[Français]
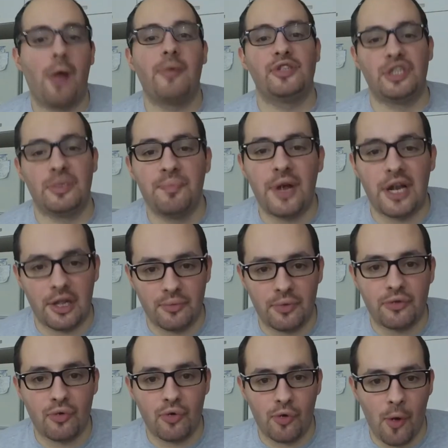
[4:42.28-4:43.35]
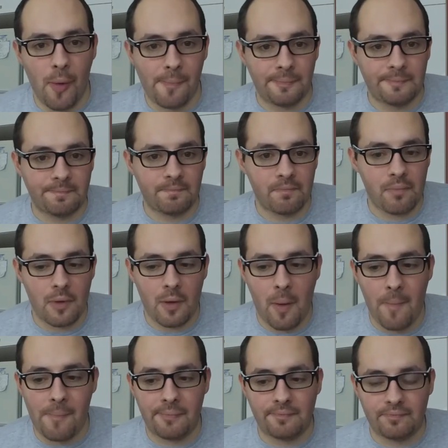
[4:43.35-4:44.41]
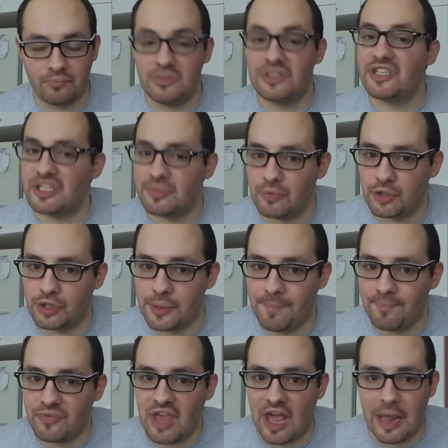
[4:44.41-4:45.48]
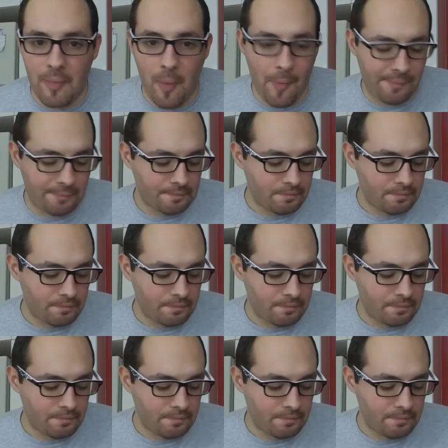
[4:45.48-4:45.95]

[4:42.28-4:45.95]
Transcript: J'aime pas de coco, mais ça se mange, carrément.